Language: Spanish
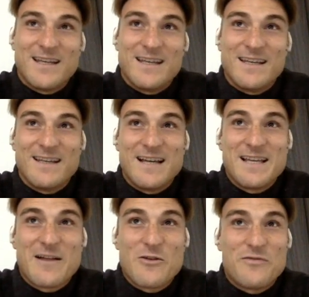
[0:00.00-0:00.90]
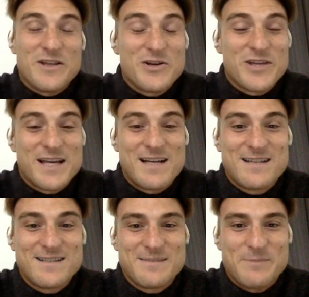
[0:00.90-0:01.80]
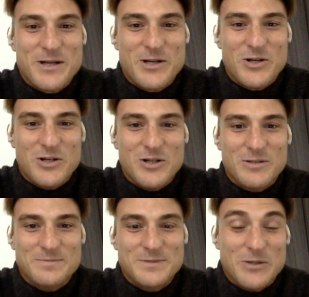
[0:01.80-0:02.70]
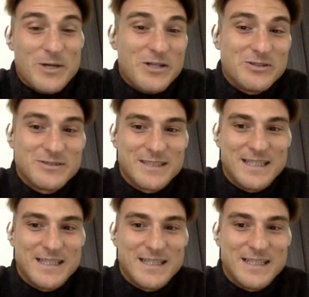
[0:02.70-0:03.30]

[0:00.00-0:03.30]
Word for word: Eh, ha llegado el frío ya, pero, pero bueno,